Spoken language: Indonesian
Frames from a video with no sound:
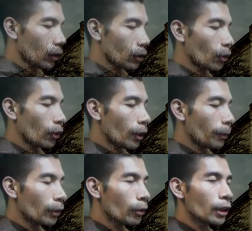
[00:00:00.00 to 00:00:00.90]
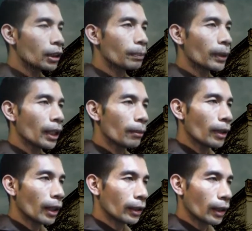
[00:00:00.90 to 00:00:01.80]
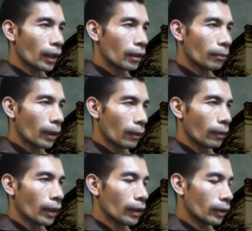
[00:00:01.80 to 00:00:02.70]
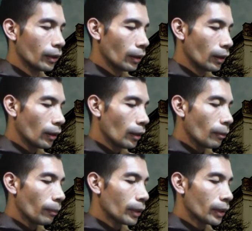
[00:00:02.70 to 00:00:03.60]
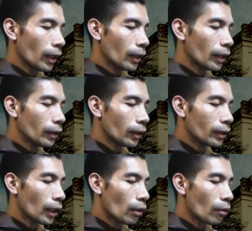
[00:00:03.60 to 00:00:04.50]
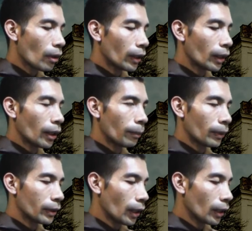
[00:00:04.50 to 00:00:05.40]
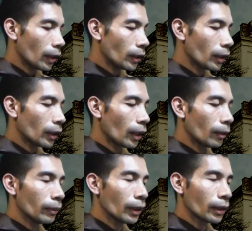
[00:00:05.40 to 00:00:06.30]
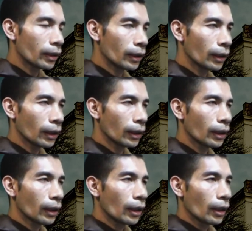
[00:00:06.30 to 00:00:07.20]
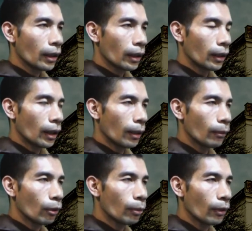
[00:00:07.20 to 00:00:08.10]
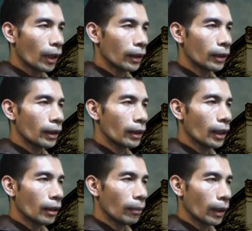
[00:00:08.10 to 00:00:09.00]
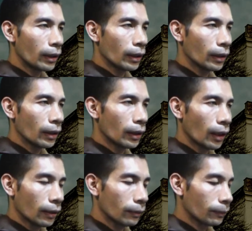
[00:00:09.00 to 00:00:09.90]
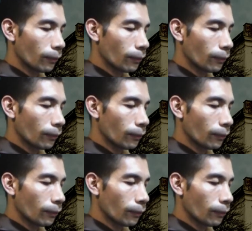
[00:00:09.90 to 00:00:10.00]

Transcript: Seorang penulis pernah mengatakan bahwa perjalanan terjauh adalah perjalanan ke dalam diri sendiri ke dalam lubuk hati dan batin kita.